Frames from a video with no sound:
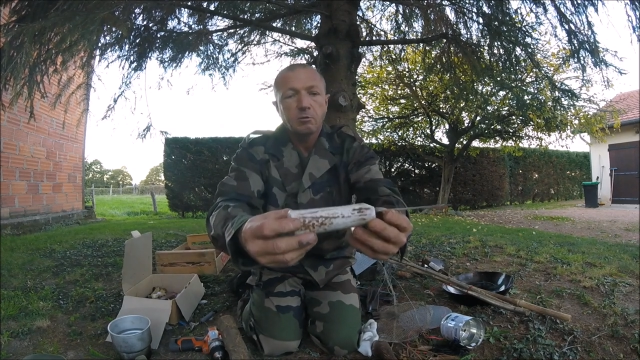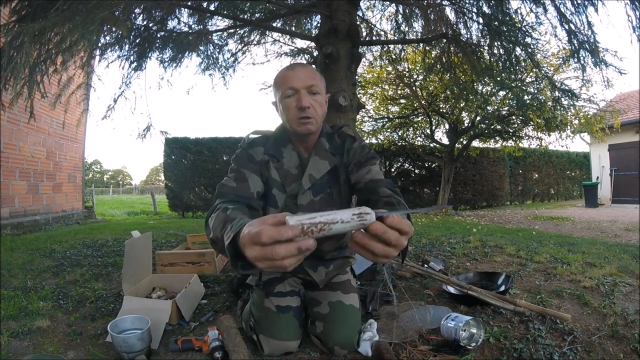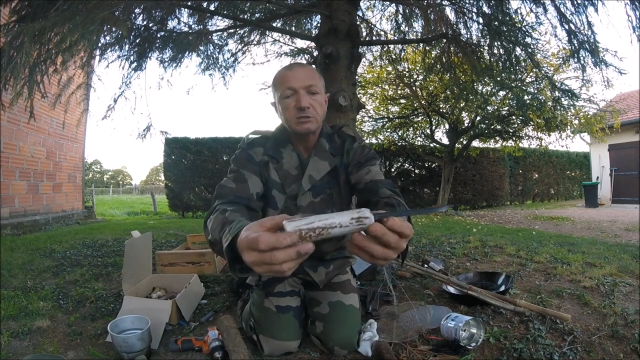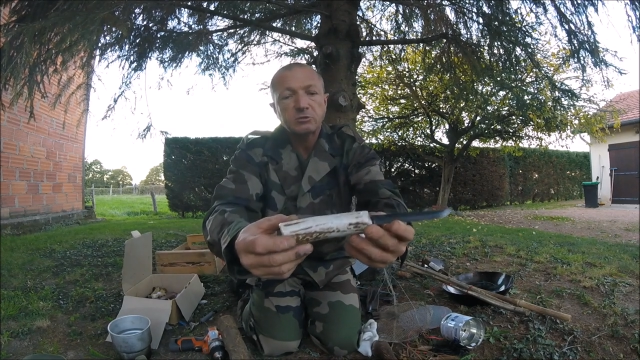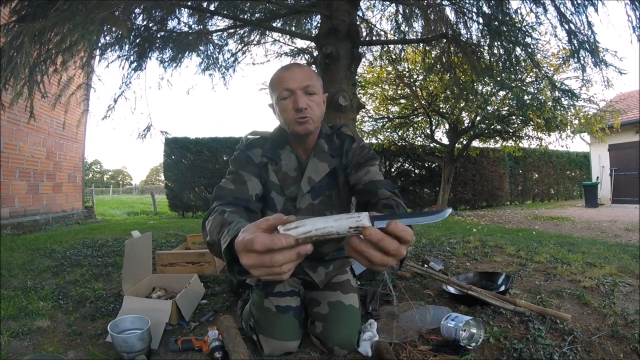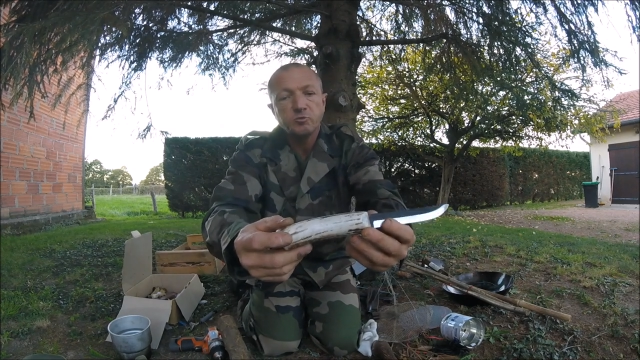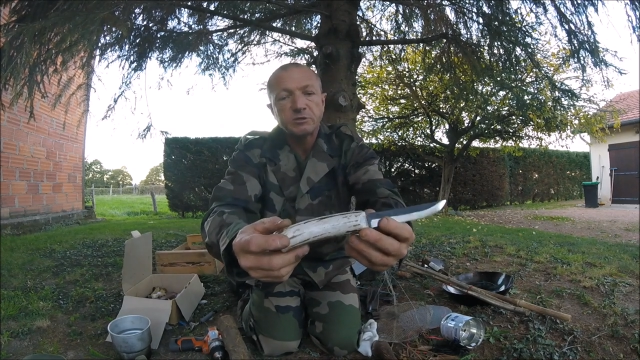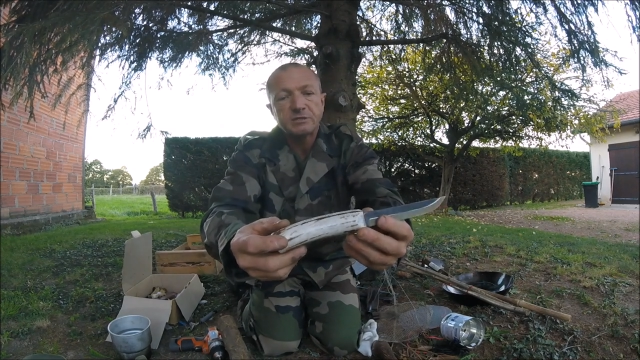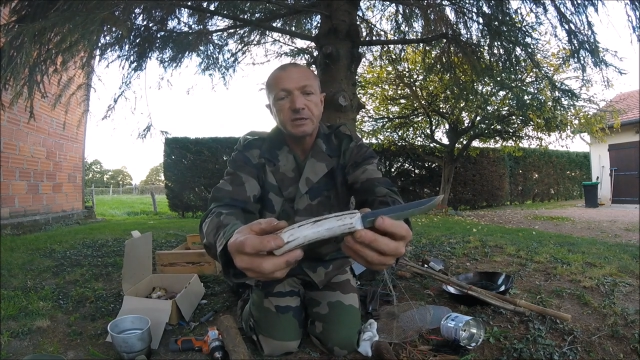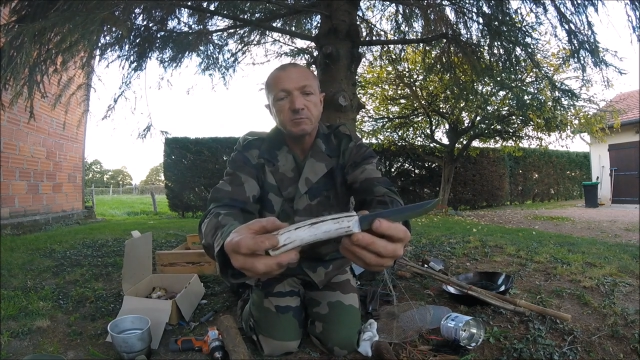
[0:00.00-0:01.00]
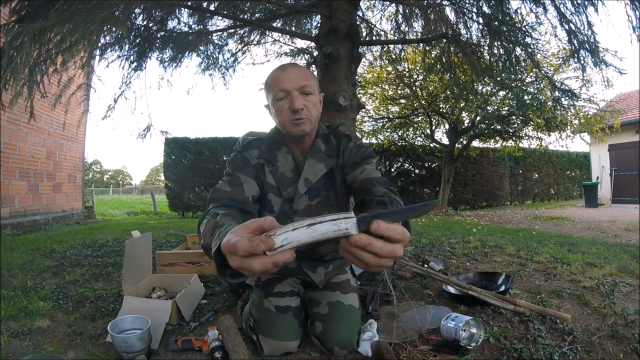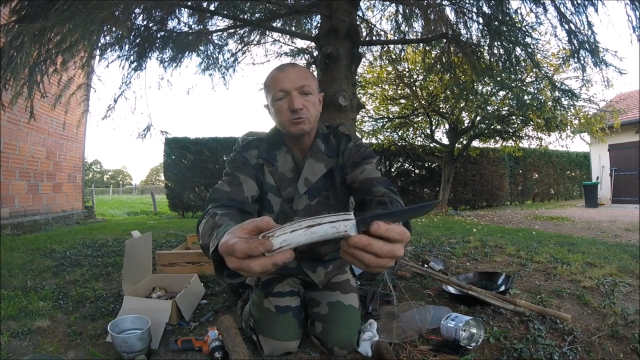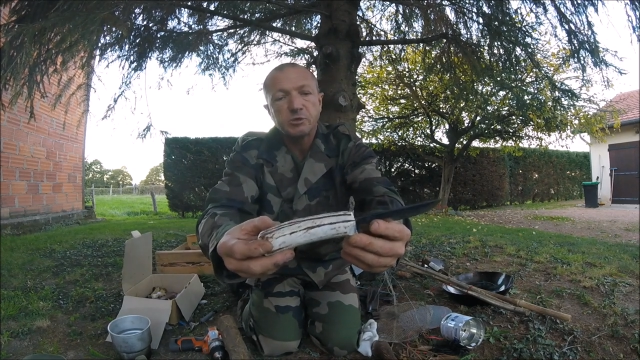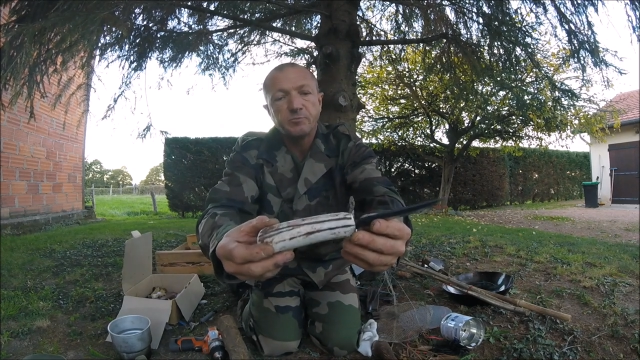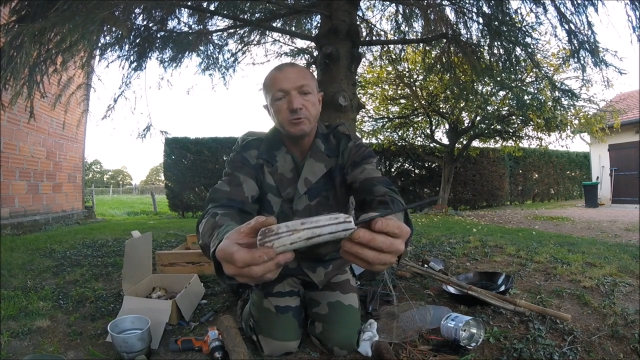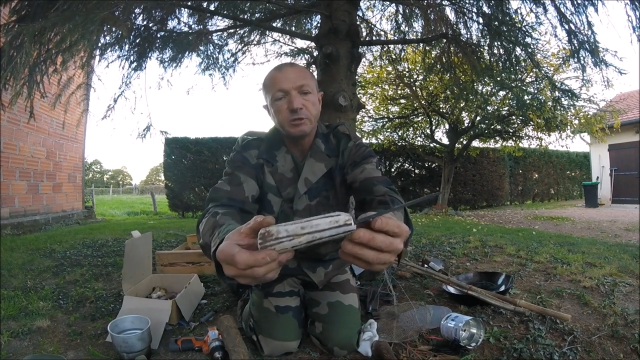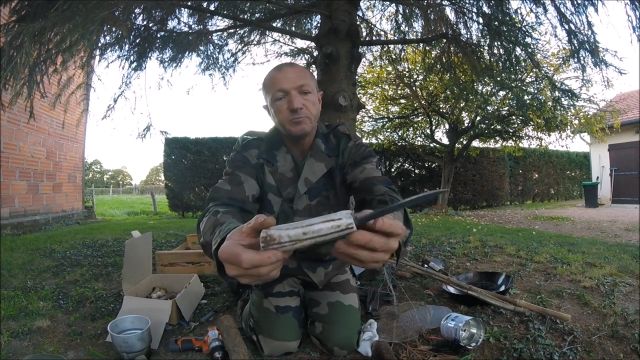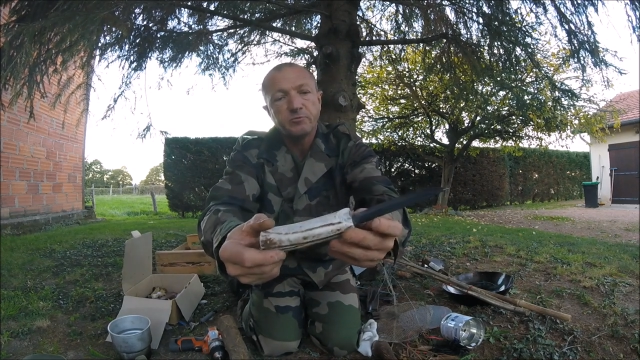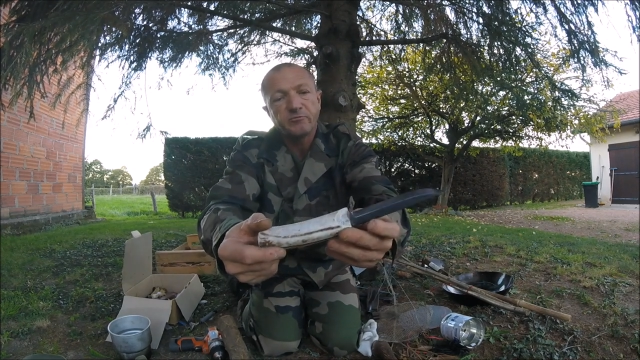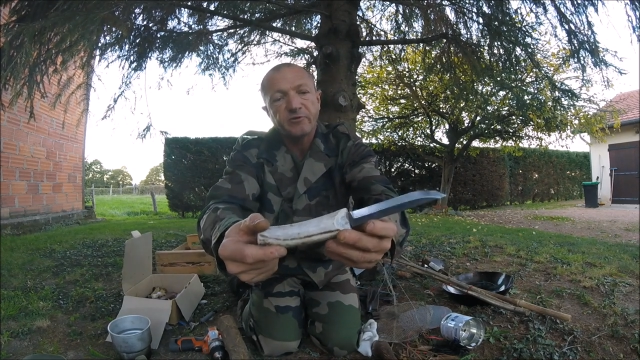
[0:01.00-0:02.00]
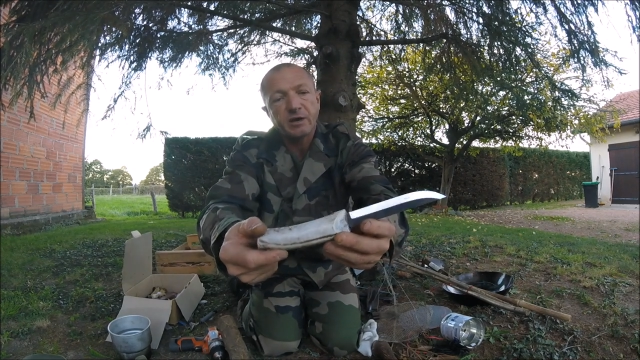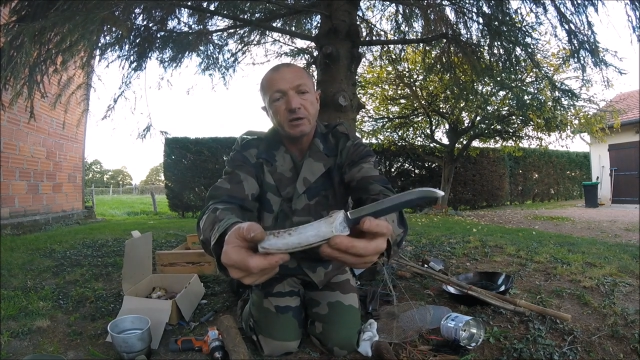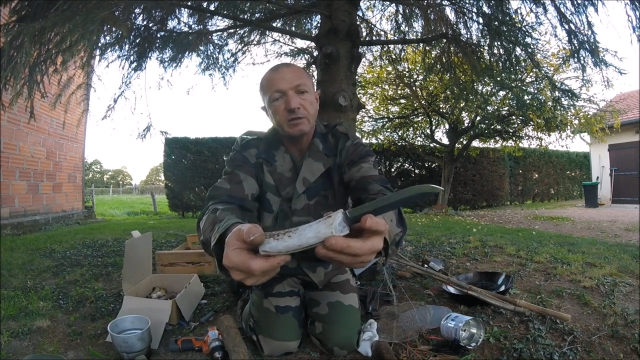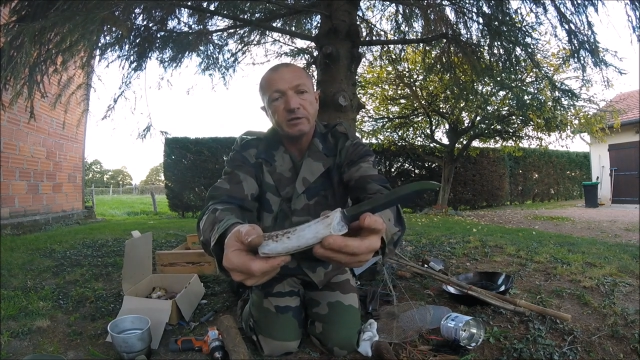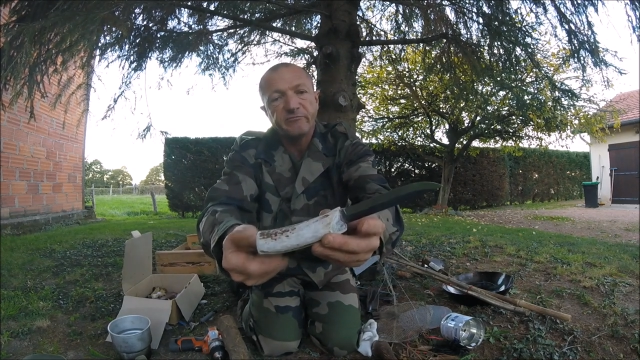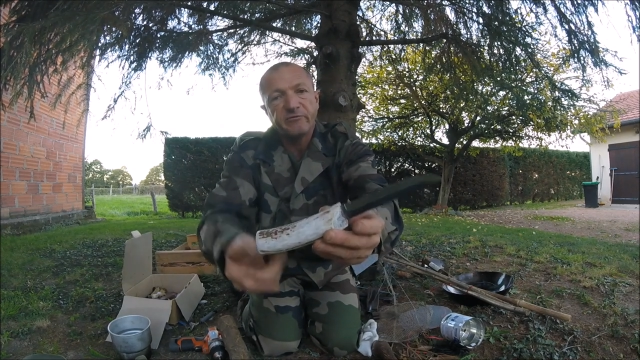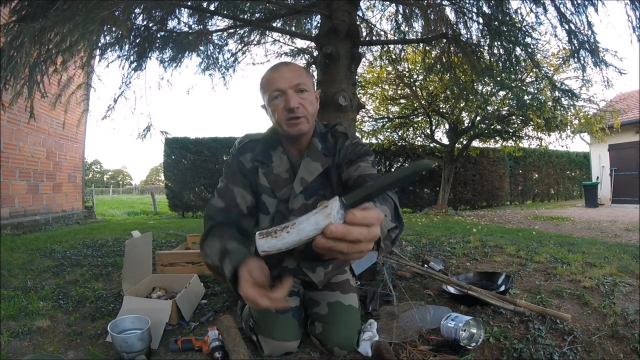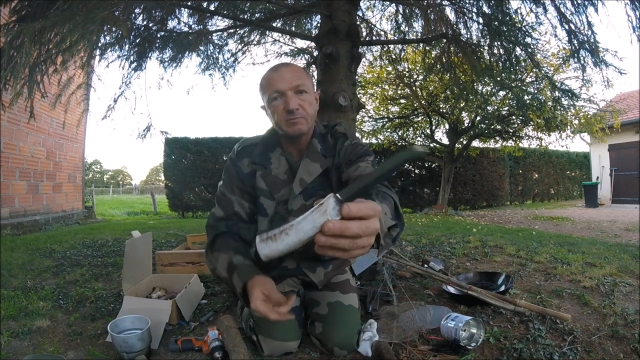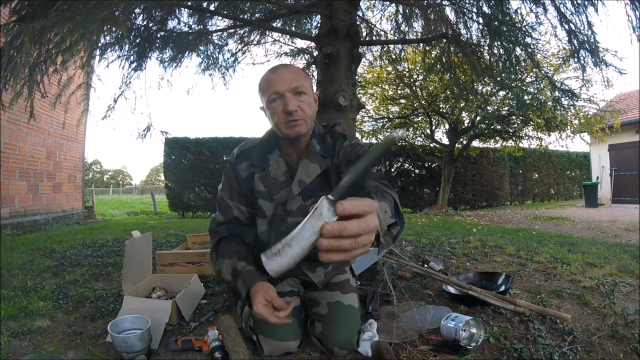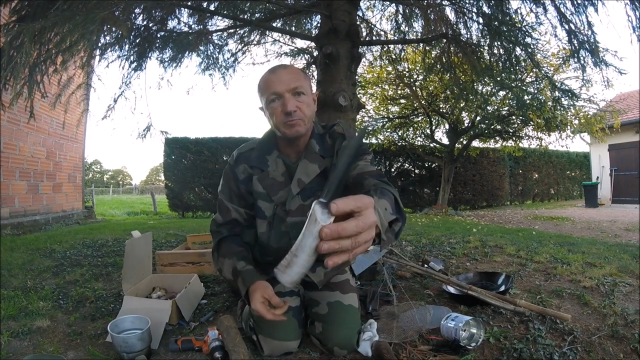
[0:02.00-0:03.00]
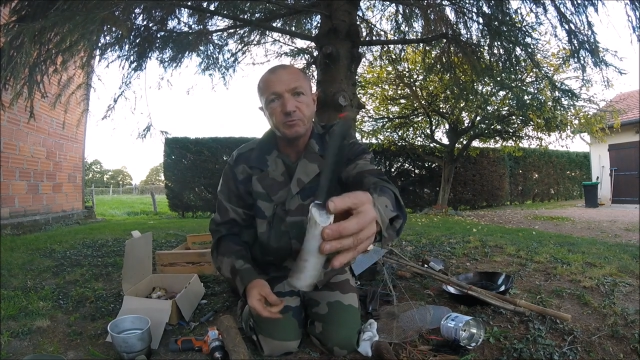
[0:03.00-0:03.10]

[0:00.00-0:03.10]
Voilà, ça c'est du bois de serre, mais que j'ai poli pour faire un effet un petit